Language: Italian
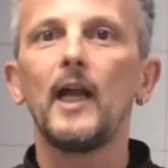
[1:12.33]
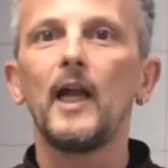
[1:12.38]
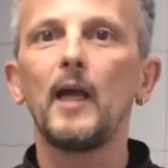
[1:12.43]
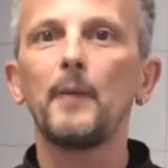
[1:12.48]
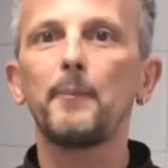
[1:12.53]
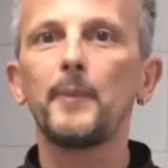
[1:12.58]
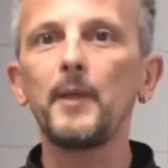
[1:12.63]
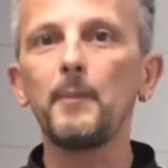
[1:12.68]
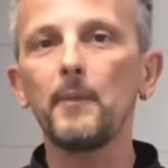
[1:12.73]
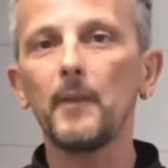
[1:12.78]

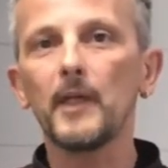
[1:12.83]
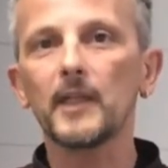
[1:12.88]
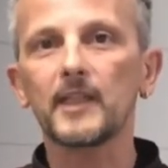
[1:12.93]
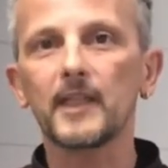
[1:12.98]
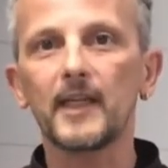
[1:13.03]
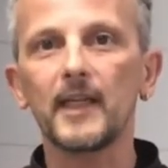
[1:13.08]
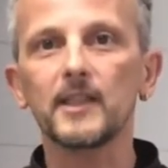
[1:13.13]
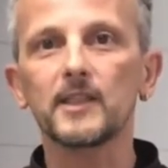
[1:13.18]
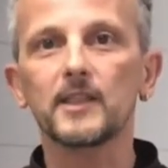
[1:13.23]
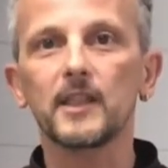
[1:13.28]
La prima
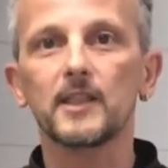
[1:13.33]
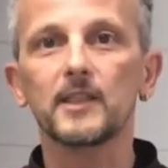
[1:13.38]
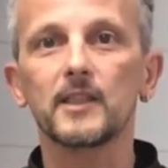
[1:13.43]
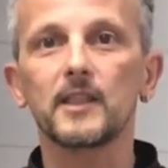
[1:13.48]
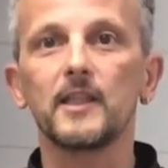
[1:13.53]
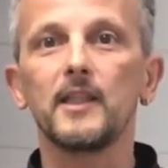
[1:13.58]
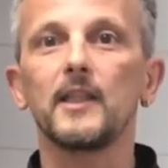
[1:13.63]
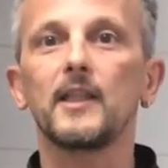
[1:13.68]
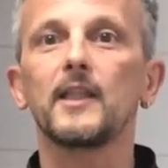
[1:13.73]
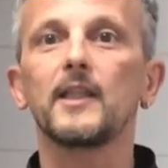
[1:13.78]
traccia
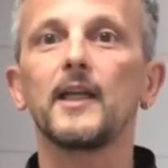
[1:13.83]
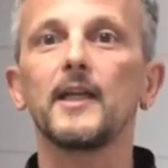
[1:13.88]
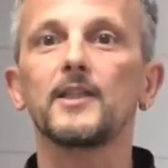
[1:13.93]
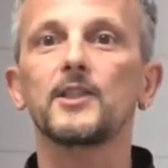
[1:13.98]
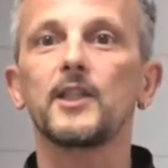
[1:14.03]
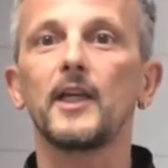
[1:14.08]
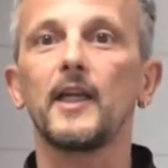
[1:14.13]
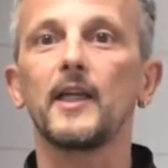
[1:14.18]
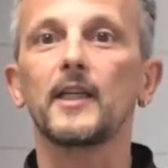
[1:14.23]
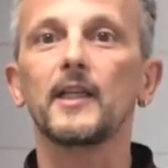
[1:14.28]
scritta
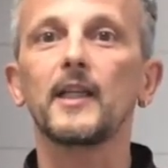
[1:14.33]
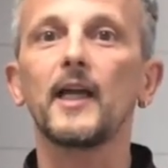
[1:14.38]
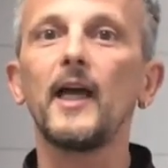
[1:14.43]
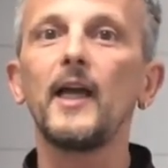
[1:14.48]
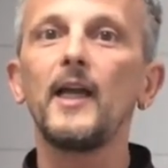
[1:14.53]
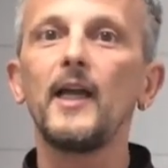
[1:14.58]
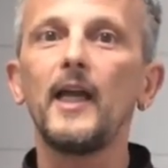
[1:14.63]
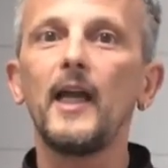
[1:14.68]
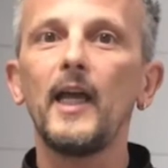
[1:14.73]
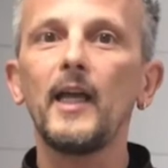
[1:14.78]
certa